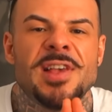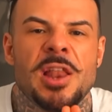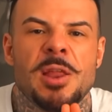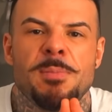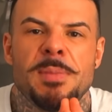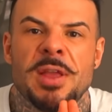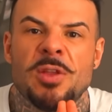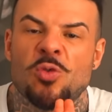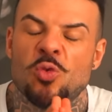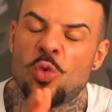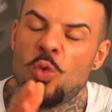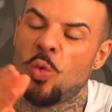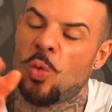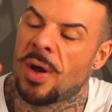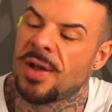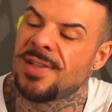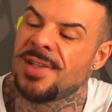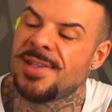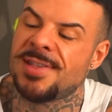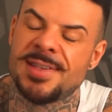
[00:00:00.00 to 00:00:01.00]
elementos com com
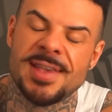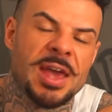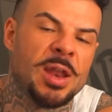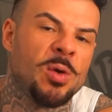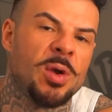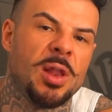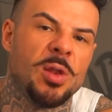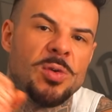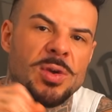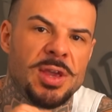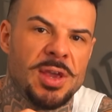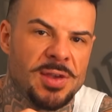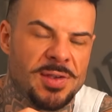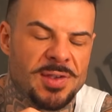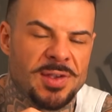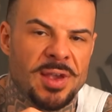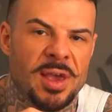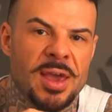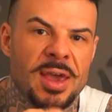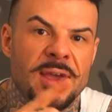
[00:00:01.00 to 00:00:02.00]
quase zero
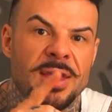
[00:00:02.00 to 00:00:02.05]
calorias.